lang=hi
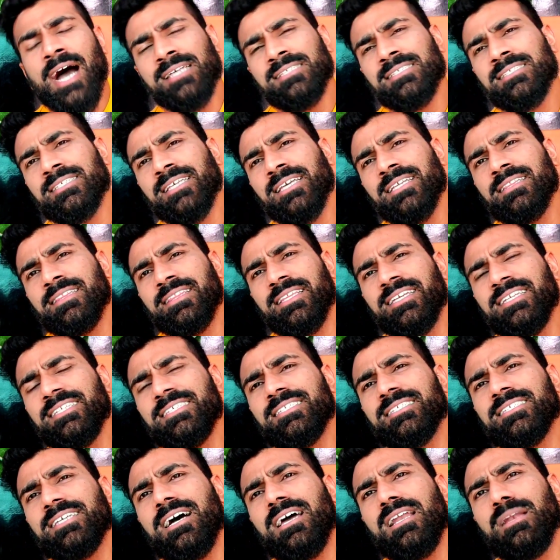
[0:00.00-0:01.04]
आज से
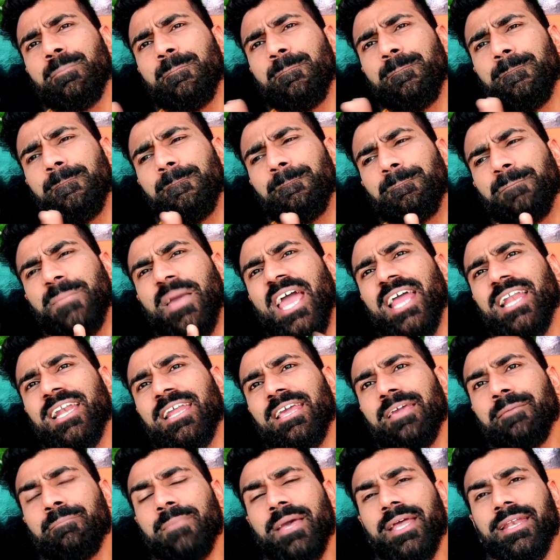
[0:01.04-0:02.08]
तीन साल
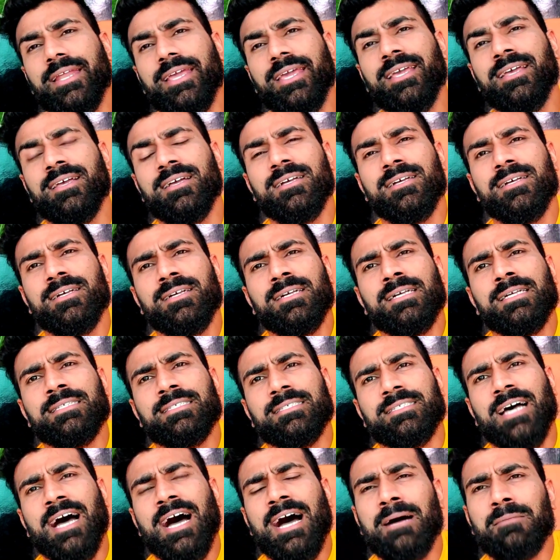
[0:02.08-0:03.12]
पहले मैंने
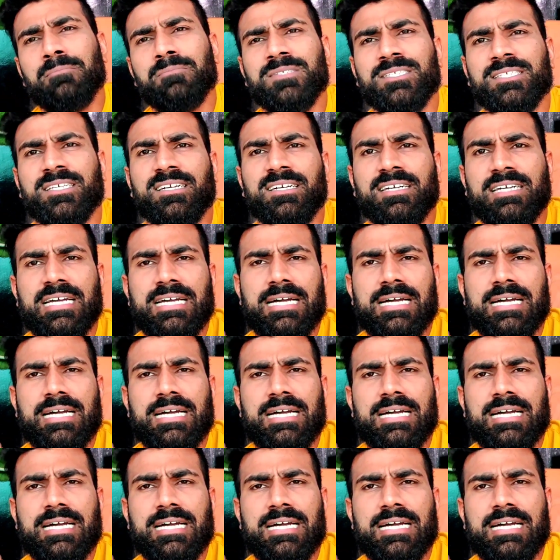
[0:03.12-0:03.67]
साम्स